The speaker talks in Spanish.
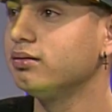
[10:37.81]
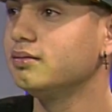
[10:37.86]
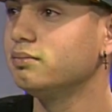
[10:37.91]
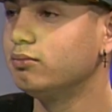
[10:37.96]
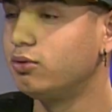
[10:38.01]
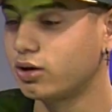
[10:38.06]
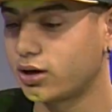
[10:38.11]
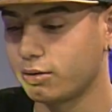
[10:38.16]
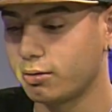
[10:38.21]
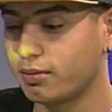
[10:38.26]

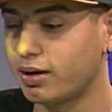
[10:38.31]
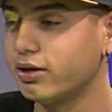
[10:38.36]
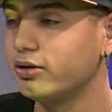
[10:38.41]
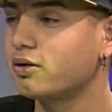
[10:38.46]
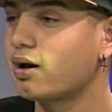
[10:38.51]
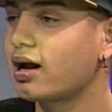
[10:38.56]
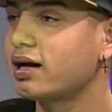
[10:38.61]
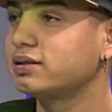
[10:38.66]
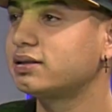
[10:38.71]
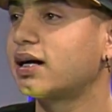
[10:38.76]
Porque me imagino que
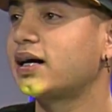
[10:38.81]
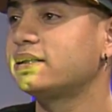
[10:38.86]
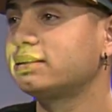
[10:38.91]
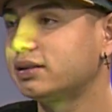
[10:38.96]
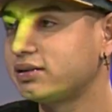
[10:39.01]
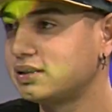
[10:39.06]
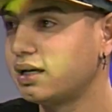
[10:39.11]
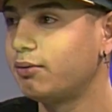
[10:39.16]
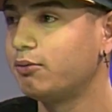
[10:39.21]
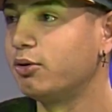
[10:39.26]
en esa casa
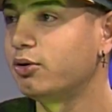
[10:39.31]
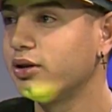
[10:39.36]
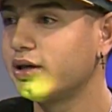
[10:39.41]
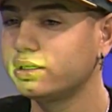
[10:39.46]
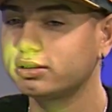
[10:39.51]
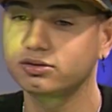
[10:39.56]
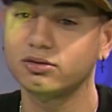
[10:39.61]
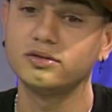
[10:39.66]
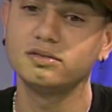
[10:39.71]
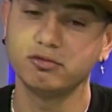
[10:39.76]
se habló de
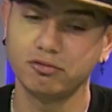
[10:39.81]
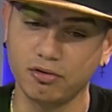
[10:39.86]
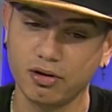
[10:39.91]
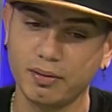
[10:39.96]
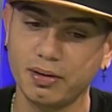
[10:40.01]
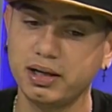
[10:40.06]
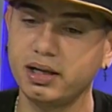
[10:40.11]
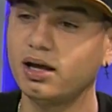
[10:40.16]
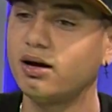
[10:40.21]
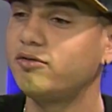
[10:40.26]
eso. ¿Fue
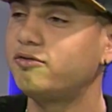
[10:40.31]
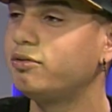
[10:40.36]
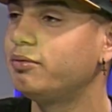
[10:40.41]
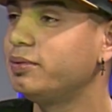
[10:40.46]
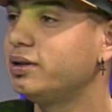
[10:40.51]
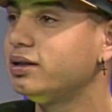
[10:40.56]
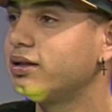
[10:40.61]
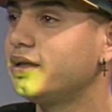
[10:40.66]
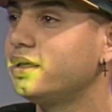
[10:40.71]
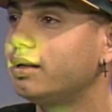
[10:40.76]
verdad o fue mentira?